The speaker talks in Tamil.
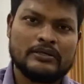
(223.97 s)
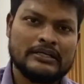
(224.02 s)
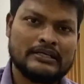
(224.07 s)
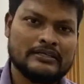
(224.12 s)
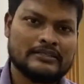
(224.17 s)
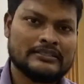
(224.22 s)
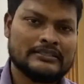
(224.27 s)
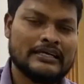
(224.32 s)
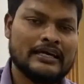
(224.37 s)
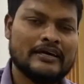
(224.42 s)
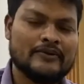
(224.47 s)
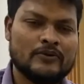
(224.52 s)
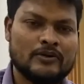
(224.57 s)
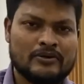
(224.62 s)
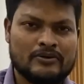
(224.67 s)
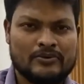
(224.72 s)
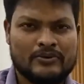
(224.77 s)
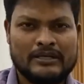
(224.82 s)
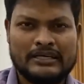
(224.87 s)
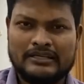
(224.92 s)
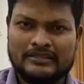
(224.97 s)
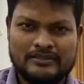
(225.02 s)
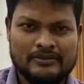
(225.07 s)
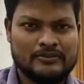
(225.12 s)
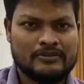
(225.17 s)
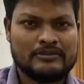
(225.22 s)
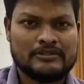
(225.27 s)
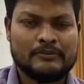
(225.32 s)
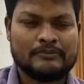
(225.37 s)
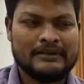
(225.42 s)
நீங்கள் அந்த கேன் வாட்டர் குடிக்கிறதுல
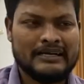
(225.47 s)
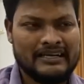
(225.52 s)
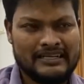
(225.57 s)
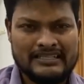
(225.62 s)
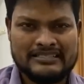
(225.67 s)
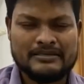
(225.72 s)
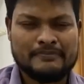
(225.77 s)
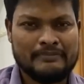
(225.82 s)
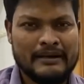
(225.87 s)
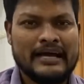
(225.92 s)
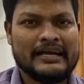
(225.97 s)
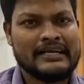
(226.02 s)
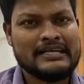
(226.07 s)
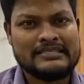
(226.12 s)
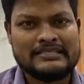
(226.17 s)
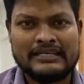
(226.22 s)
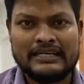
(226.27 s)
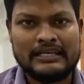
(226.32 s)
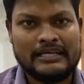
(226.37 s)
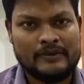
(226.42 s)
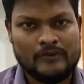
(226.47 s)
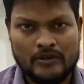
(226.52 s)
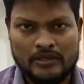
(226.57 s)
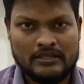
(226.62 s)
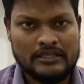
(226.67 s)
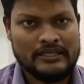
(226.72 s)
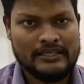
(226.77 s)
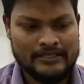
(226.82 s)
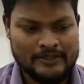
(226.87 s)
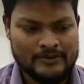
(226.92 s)
ஒன்றும் தப்பு இல்லை ஏன்னா இட்ஸ் பேக்கேஜ் ட்ரிங்கிங்
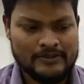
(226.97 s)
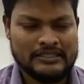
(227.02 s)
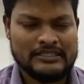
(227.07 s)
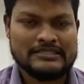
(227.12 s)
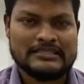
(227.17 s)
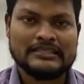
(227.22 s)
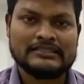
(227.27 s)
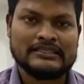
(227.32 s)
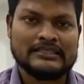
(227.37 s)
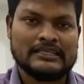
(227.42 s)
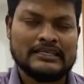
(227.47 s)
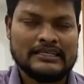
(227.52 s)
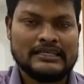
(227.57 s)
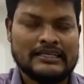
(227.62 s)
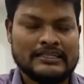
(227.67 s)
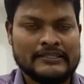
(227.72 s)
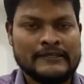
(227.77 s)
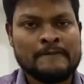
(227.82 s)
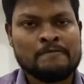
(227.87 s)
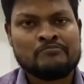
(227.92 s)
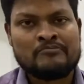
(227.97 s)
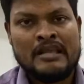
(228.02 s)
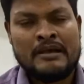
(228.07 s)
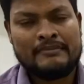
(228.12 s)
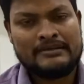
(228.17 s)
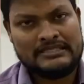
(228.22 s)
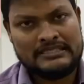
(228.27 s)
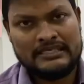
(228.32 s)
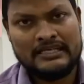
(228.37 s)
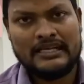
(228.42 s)
வாட்டர் அதில் அந்த சத்தே இருக்காது
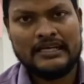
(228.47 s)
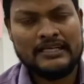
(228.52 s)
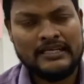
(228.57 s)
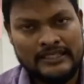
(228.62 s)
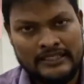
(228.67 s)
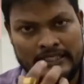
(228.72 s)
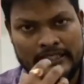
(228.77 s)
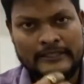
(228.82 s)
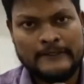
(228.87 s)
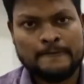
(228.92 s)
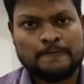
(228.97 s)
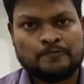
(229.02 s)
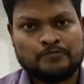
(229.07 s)
பட் ஸ்டில் ஆனால் நீங்கள்